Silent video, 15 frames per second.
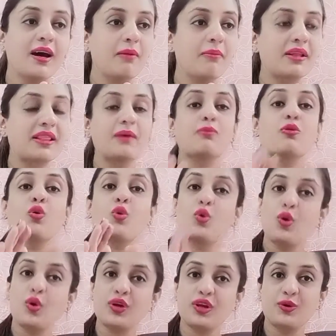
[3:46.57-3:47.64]
मतलब
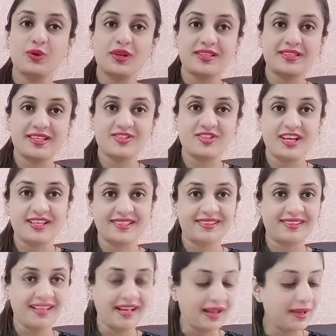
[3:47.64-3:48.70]
ओके ओके सा जा
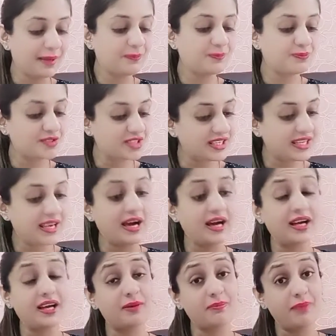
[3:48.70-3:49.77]
सकता है ठीक है
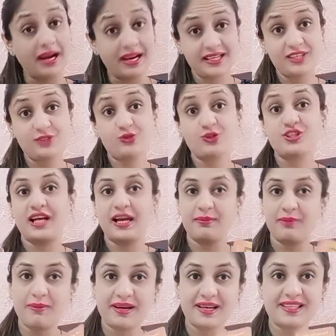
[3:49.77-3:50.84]
अगर बाकी जो साई
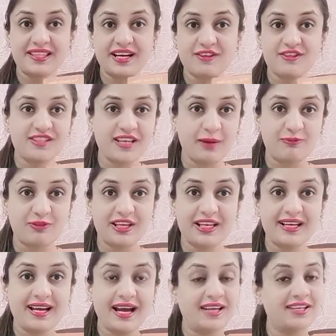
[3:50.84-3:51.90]
बाबा की तरफ से आपके
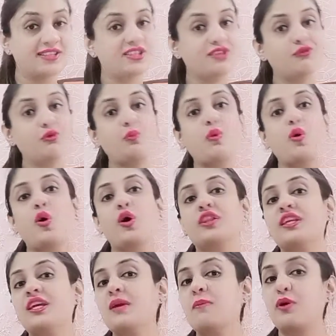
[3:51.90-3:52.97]
लिए गाइडेंस है वो
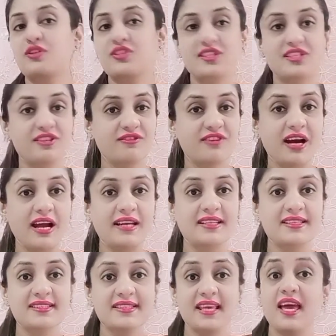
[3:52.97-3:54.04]
बहुत ही पॉजिटिव
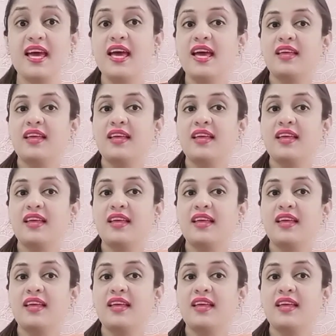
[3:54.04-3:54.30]
गाइडेंस है